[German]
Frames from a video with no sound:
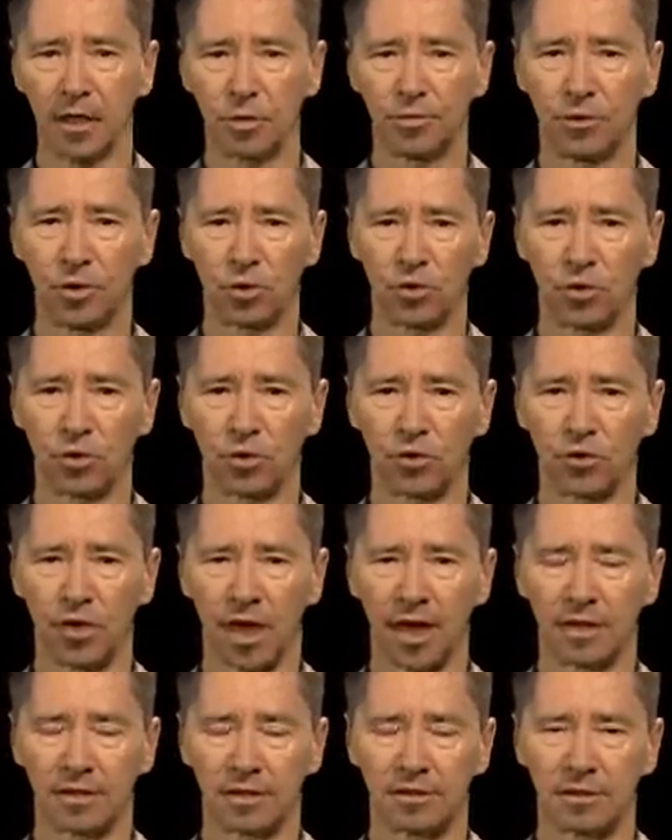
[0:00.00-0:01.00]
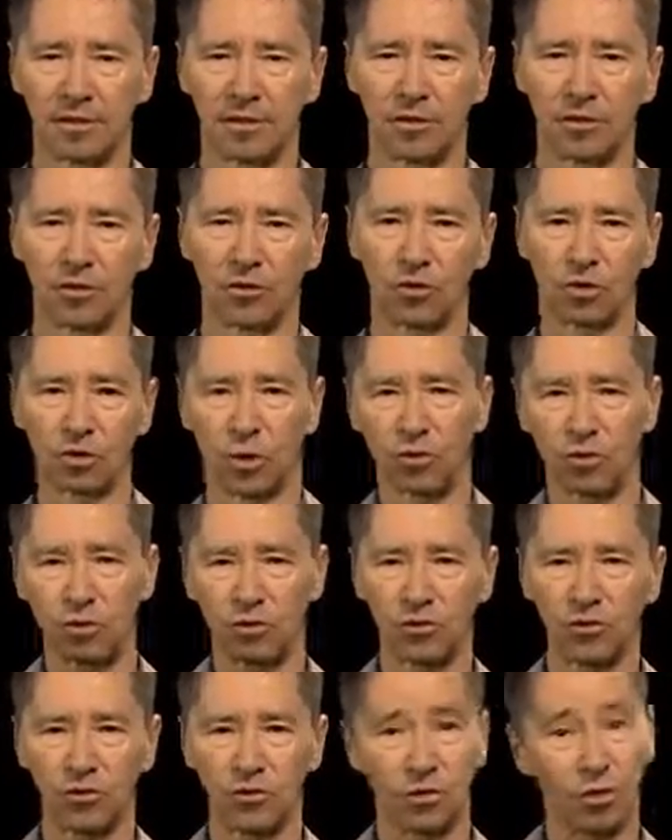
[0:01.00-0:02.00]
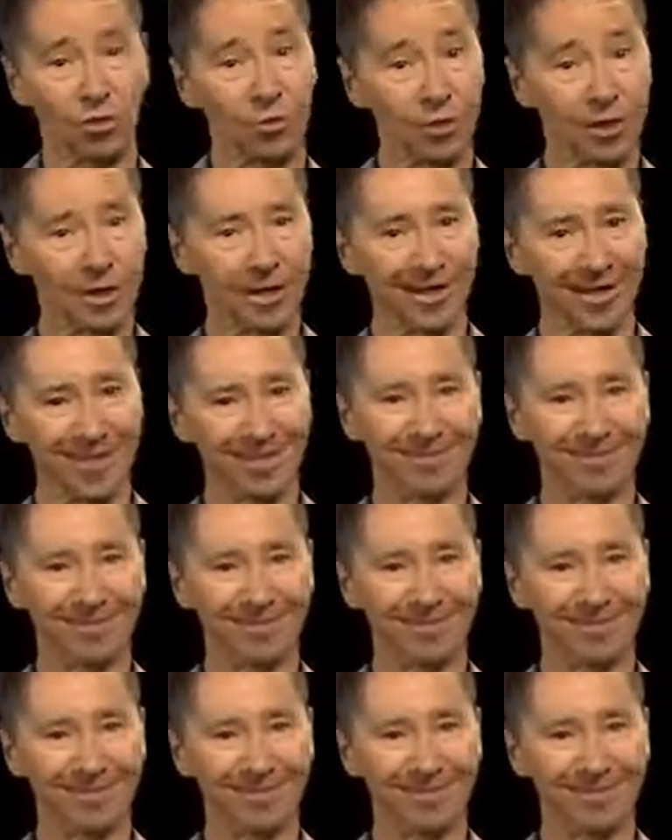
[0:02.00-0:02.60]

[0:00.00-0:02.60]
jung oder alt, groß oder klein.